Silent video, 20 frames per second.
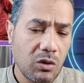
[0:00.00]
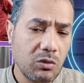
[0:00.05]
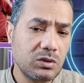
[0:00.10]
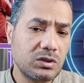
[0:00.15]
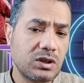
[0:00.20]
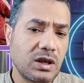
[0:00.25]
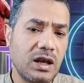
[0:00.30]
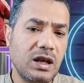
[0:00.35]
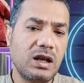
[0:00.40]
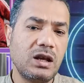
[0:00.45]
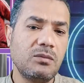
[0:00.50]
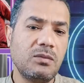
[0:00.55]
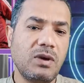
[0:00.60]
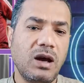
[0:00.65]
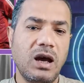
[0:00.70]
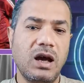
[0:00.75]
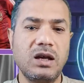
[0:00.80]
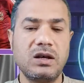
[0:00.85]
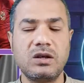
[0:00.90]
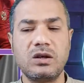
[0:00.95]
واتكلم
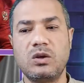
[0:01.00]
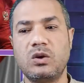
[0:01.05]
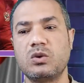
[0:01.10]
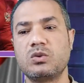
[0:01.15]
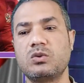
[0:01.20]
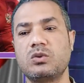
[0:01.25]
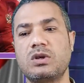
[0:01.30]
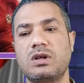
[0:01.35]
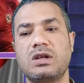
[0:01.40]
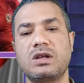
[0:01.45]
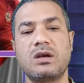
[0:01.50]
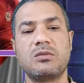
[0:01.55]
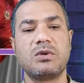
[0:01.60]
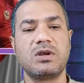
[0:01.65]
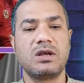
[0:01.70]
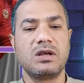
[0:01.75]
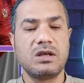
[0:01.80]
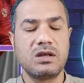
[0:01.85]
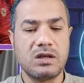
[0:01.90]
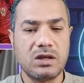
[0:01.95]
عن الحضور
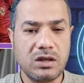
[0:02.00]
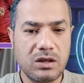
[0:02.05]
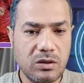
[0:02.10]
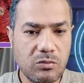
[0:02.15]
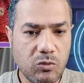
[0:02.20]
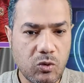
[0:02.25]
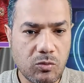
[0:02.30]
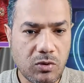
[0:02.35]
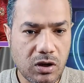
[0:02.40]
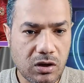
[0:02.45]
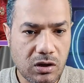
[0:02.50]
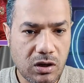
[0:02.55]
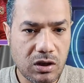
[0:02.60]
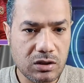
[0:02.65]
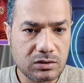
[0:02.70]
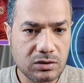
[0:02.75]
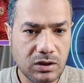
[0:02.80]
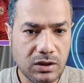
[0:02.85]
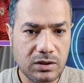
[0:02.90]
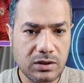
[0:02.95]
الجماهيري
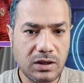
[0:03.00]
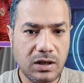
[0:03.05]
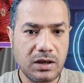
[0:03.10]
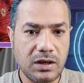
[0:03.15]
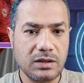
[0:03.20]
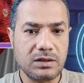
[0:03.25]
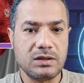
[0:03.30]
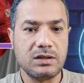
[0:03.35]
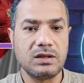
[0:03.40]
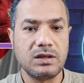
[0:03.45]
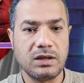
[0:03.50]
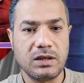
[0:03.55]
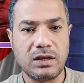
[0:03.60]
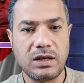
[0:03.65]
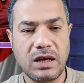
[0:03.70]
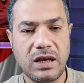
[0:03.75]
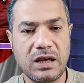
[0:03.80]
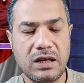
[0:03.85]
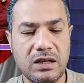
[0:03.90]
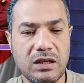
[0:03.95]
لمباراة النادي
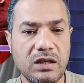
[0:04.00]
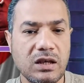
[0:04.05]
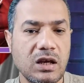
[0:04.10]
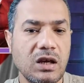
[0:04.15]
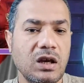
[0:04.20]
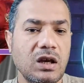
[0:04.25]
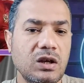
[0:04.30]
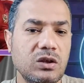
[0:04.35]
الأهلي